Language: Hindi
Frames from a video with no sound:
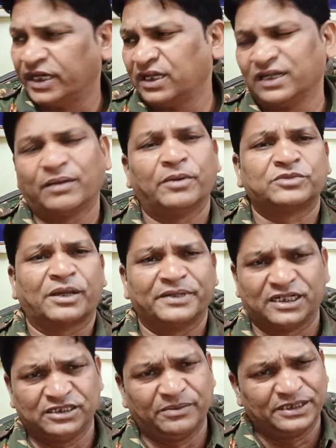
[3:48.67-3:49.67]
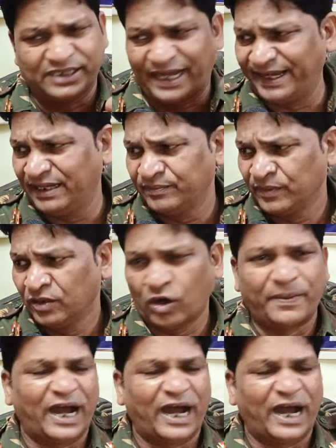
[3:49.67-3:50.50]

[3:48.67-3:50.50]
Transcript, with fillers: और देख लेना ममता बनर्जी बन जाएगी हम्म।